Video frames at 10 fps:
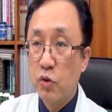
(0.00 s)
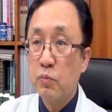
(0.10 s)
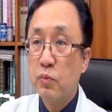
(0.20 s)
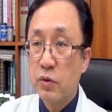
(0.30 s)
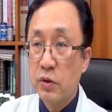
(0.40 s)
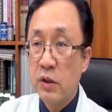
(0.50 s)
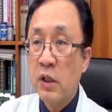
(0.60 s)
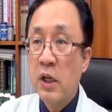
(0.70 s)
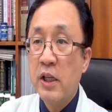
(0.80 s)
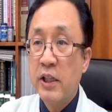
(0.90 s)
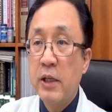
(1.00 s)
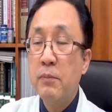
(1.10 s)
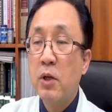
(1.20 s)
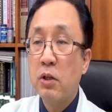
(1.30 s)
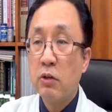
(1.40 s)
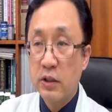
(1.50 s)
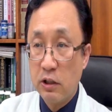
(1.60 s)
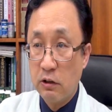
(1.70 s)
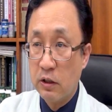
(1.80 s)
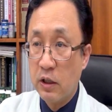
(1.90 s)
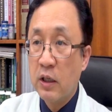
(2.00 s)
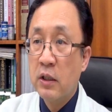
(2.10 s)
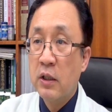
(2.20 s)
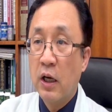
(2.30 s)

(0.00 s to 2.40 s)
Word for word: 중풍 등의 심혈관 질환과